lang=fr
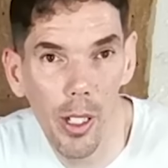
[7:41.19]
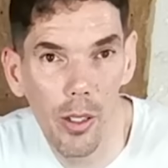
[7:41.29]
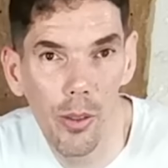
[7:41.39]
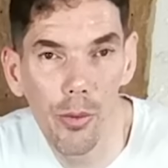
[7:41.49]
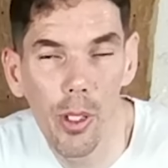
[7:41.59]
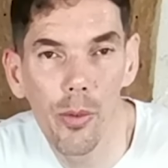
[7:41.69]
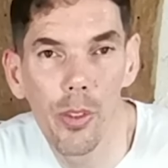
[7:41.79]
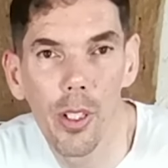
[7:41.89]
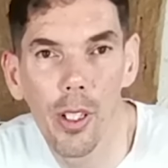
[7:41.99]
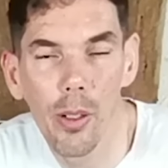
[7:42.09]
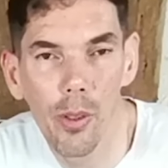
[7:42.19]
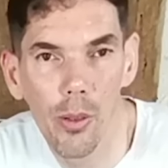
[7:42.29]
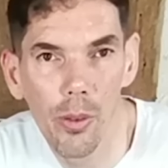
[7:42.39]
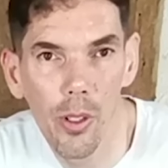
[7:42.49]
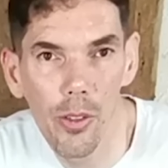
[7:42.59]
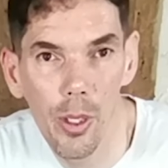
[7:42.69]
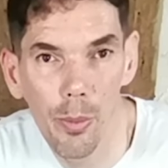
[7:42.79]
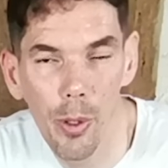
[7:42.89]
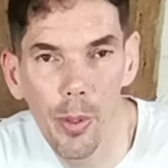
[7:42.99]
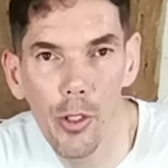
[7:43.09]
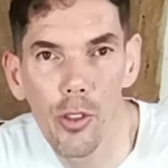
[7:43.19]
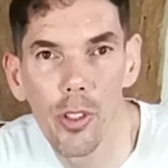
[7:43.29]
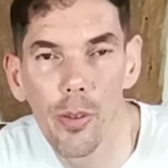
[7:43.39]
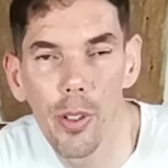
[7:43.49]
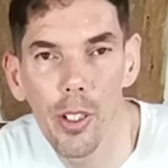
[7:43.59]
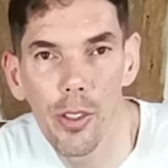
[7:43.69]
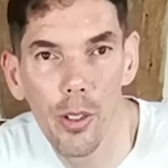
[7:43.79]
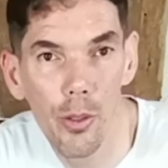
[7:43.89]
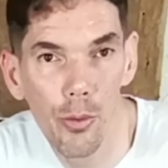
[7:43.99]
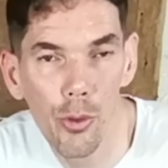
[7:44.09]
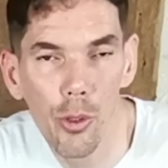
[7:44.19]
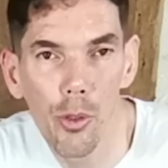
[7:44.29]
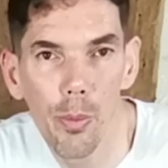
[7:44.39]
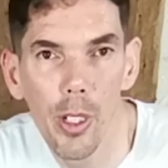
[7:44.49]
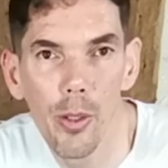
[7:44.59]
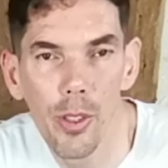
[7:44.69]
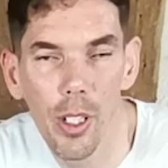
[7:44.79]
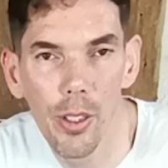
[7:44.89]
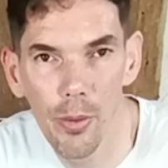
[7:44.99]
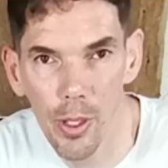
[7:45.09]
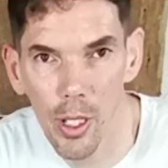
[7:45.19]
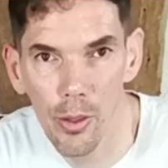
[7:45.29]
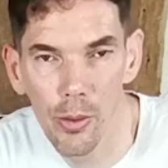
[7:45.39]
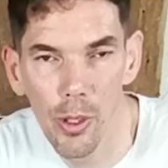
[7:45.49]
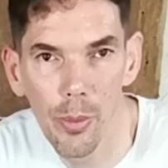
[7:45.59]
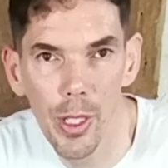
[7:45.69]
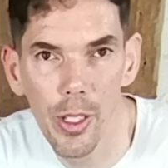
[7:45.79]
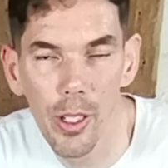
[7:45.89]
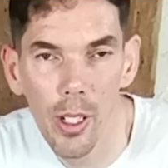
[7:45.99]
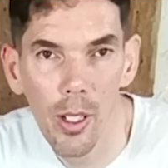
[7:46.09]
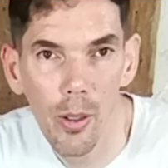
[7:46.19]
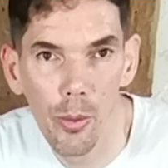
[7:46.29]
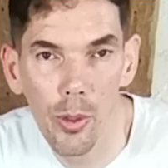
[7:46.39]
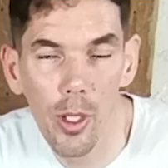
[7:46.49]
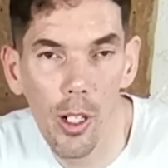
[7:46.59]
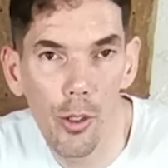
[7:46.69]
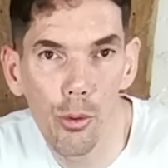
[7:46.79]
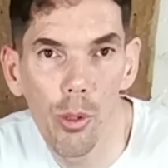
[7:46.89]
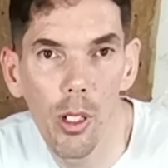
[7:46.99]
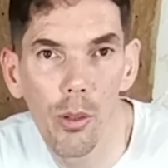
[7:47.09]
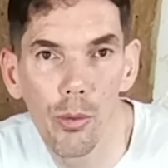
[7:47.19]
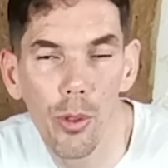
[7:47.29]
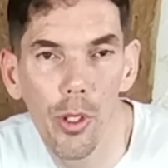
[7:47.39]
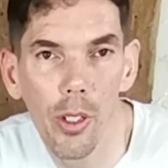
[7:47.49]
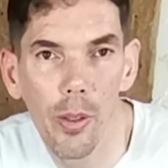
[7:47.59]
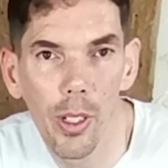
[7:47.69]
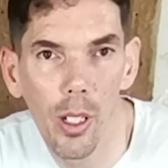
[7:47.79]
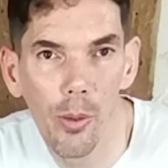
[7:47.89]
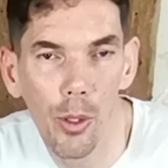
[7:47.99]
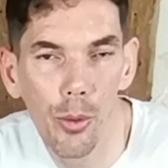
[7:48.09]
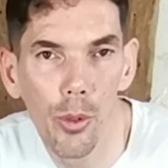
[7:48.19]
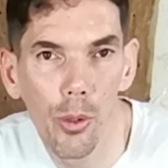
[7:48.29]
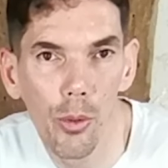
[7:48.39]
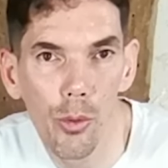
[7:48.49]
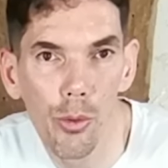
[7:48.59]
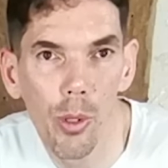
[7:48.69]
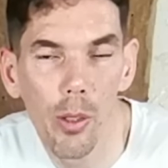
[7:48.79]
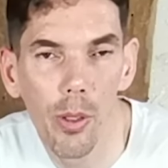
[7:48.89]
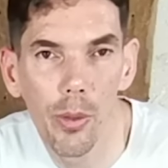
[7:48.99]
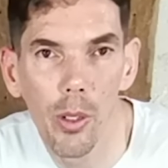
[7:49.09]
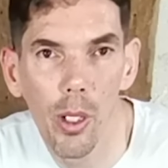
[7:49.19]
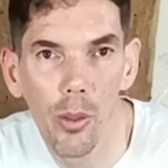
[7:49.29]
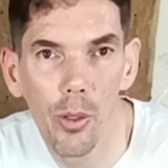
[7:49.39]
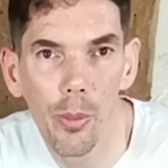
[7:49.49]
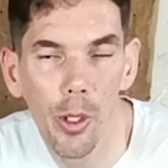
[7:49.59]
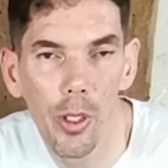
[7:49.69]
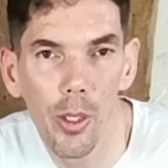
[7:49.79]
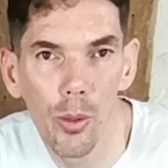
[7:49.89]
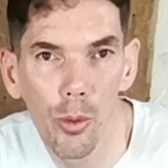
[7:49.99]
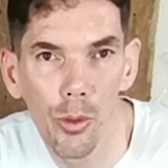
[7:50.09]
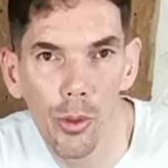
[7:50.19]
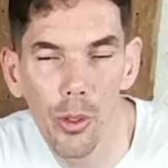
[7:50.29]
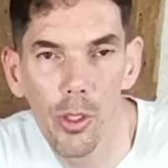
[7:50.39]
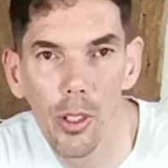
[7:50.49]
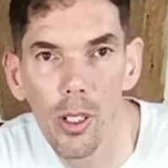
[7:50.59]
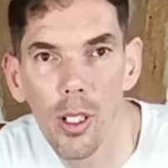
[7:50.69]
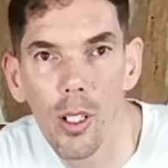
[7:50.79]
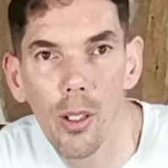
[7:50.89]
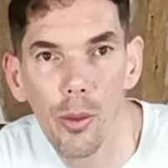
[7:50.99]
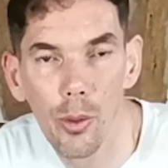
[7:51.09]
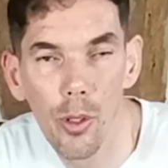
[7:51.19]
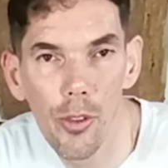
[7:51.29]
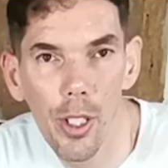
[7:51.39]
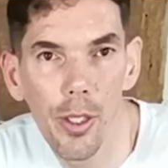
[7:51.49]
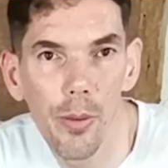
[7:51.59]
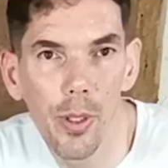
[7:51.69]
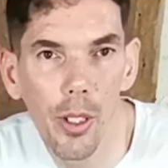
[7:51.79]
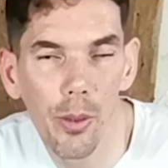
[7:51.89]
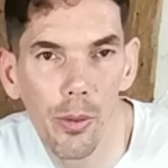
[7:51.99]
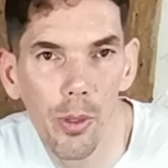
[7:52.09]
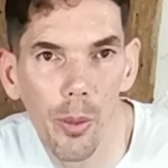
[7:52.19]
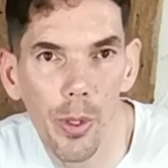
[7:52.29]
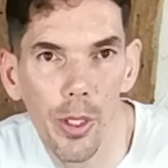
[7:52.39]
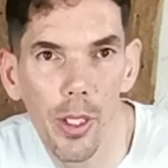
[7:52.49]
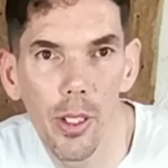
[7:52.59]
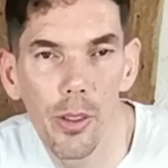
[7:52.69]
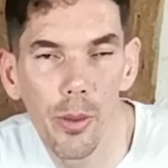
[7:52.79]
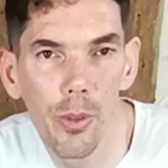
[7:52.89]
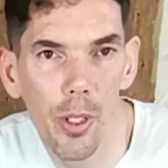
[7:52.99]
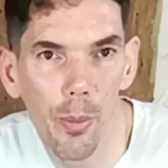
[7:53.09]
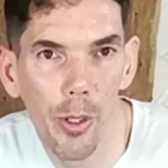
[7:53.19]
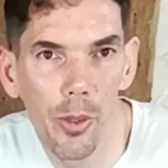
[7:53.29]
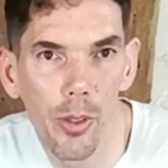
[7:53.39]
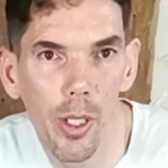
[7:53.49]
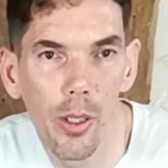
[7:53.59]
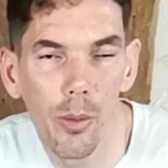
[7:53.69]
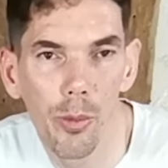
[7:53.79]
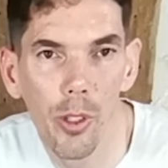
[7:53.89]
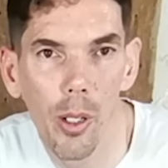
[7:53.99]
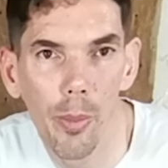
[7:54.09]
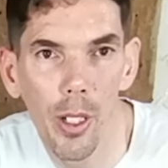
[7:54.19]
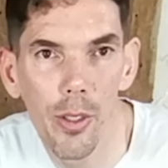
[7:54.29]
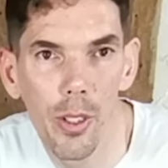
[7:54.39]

après, une fois que vous êtes arrivé en France, la première chose à faire, c'est de vous occuper du certificat de conformité. Donc là, soit on vous le donne avec la voiture, ou soit il va falloir le demander au constructeur. Donc le certificat de conformité, si vous ne savez pas ce que c'est, donc pour rappel,